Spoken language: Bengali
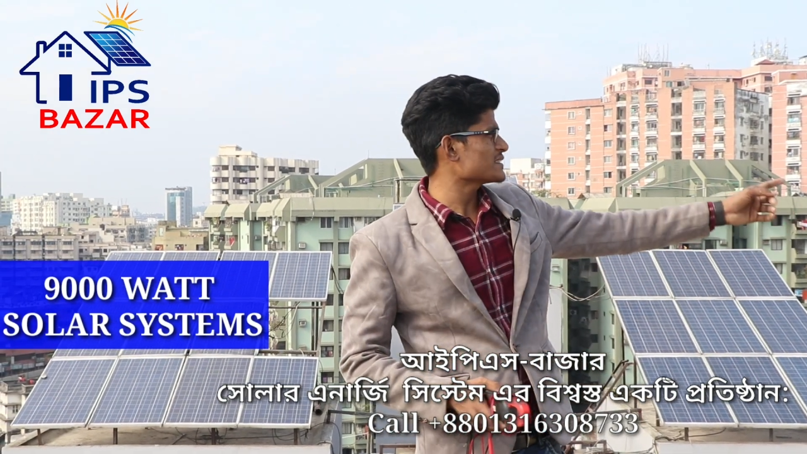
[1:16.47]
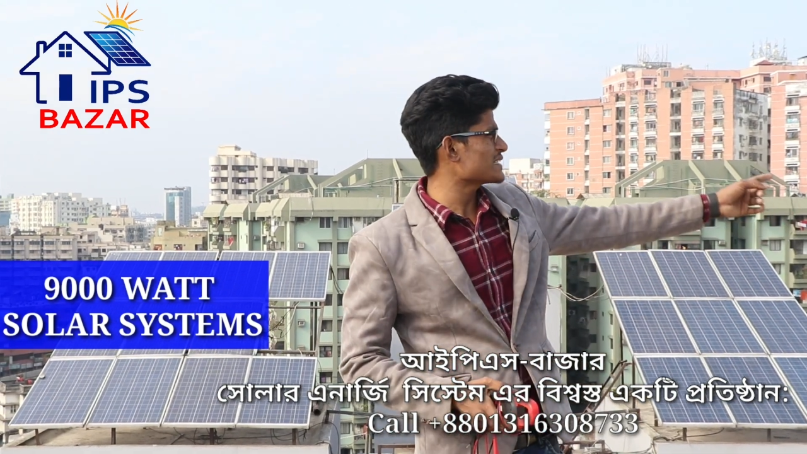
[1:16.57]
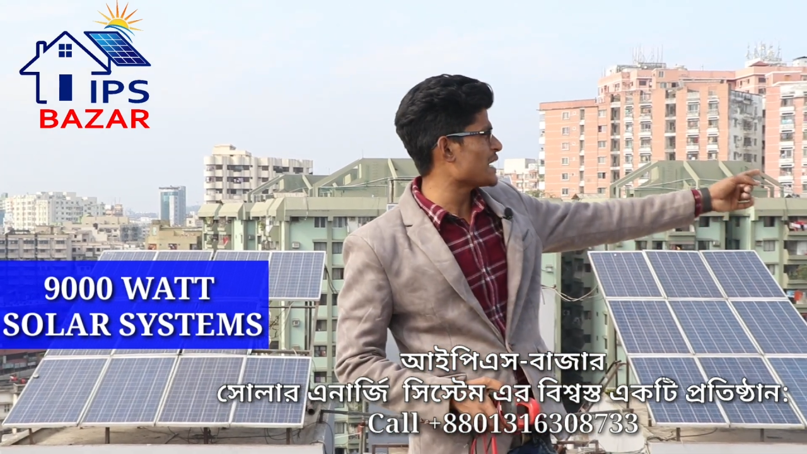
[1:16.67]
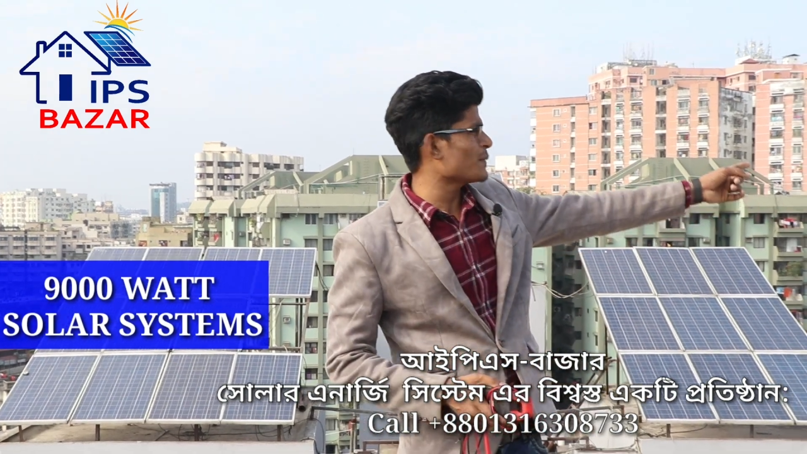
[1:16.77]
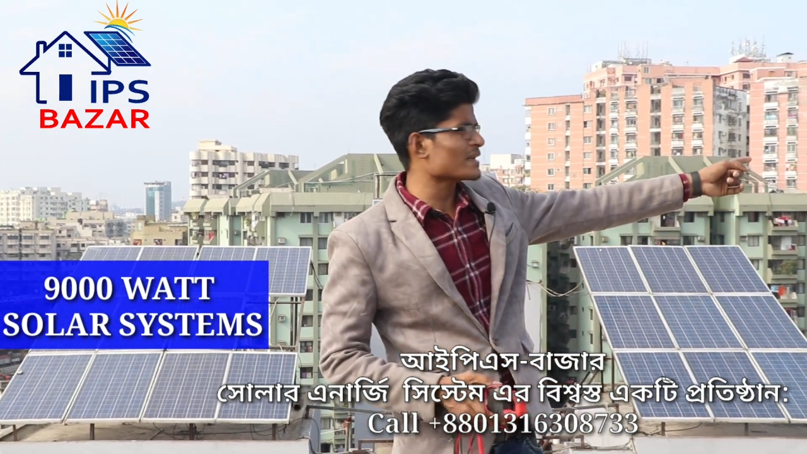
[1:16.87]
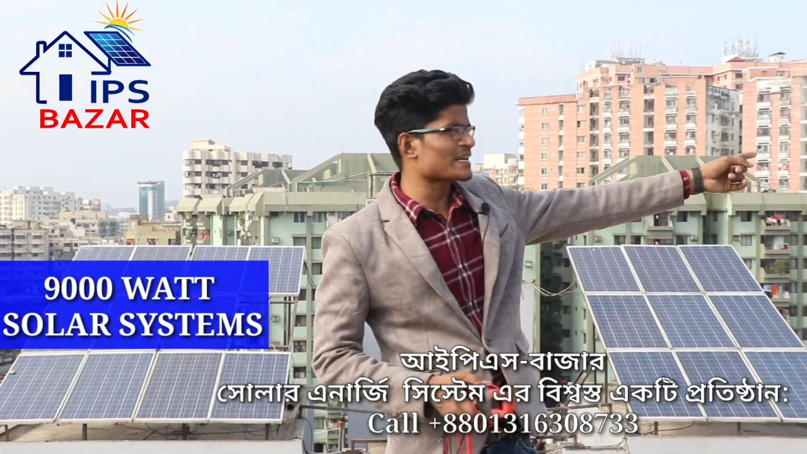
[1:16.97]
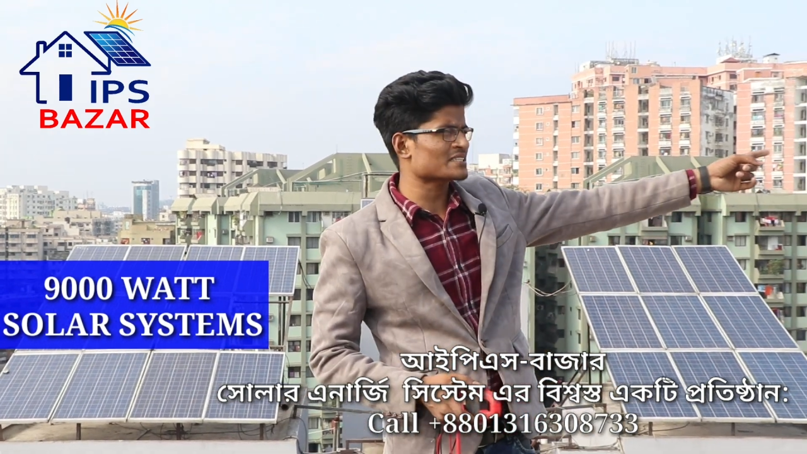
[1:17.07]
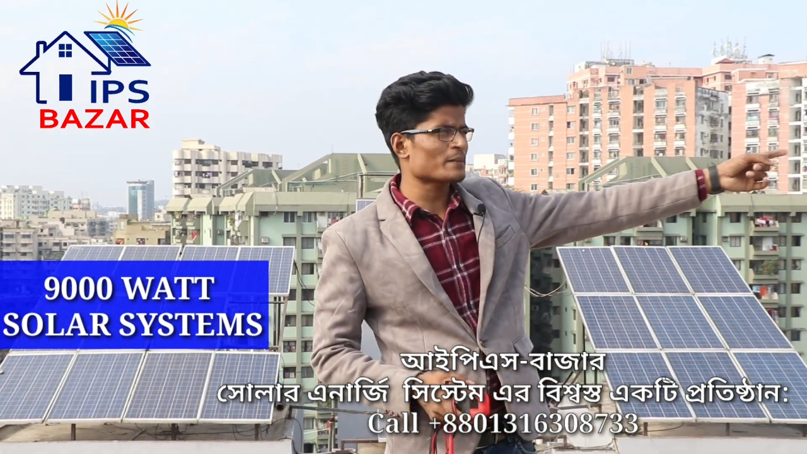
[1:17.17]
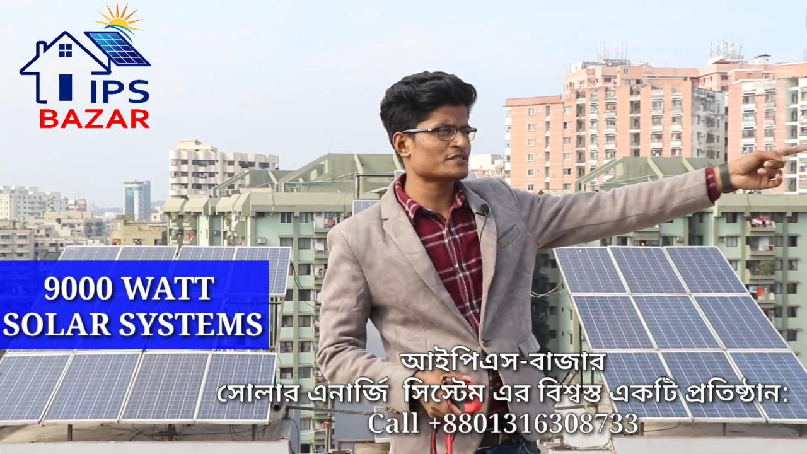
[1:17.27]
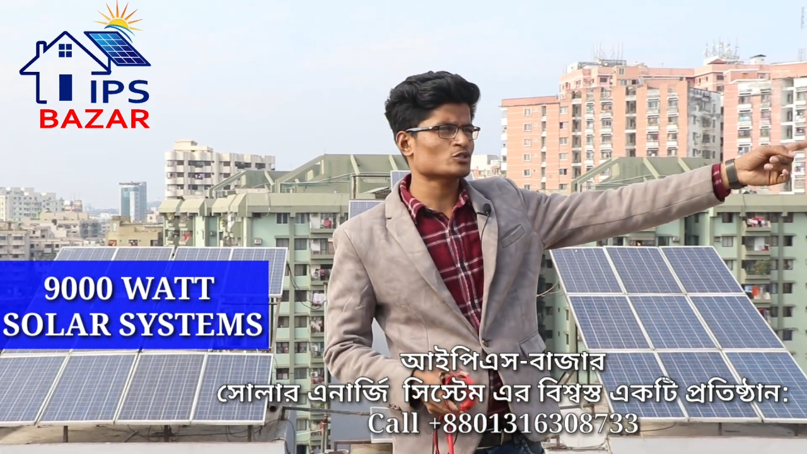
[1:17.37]
যে আমার
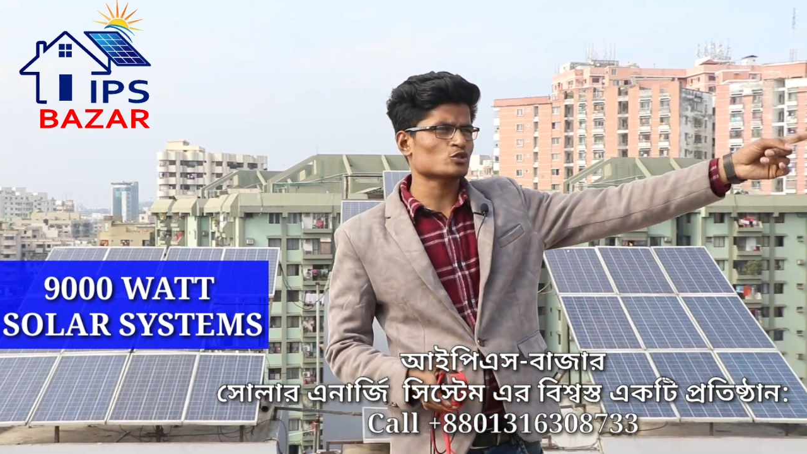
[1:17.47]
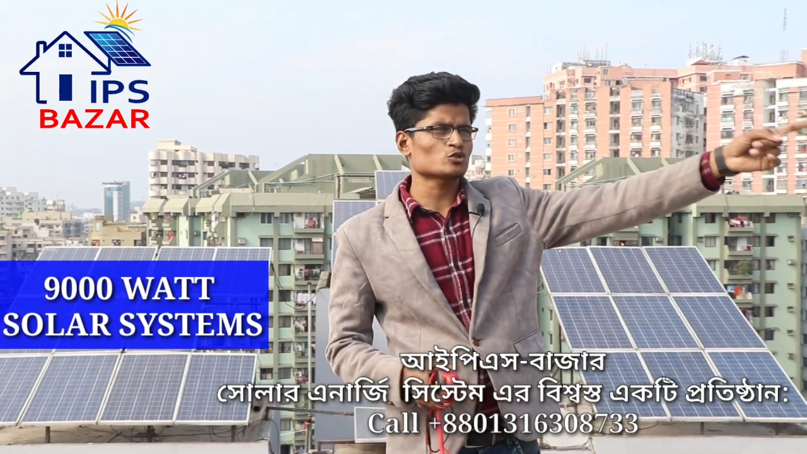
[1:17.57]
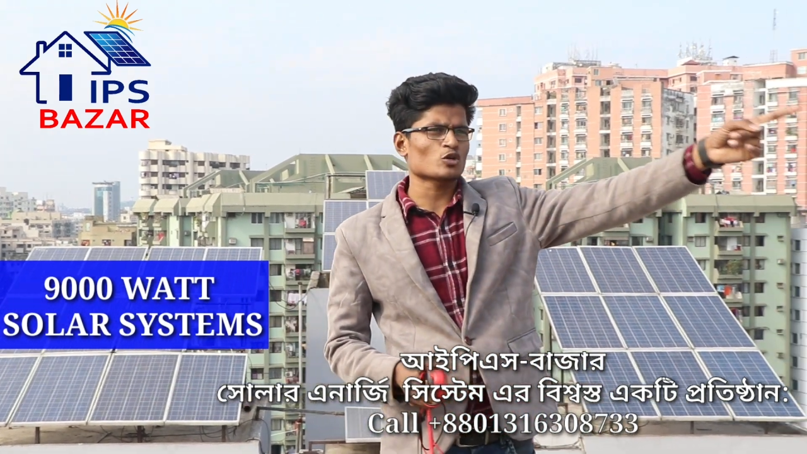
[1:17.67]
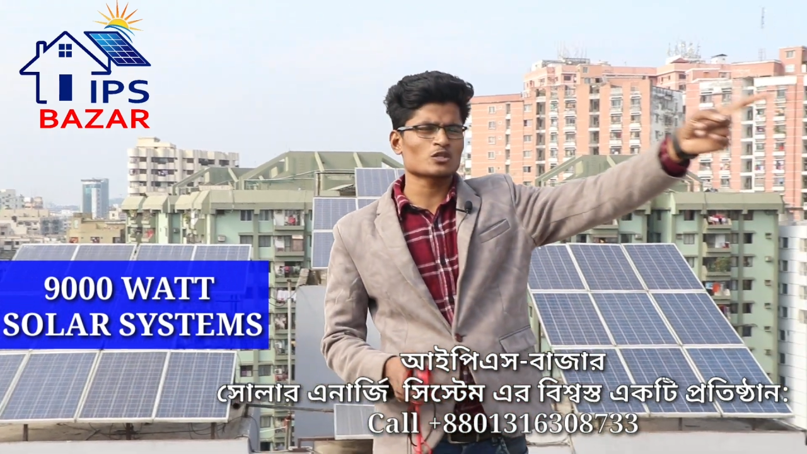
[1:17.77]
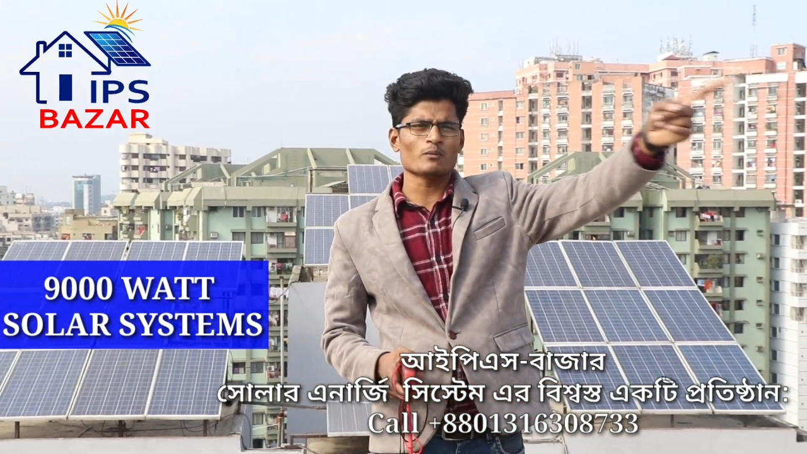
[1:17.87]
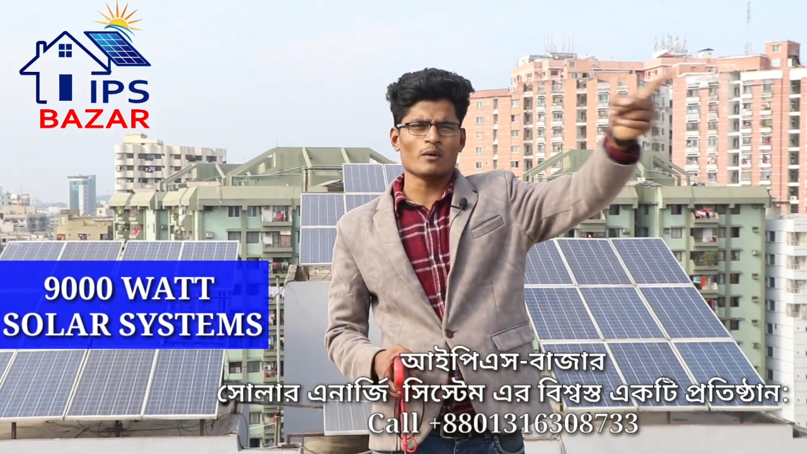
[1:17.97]
আশেপাশে যত ধরনের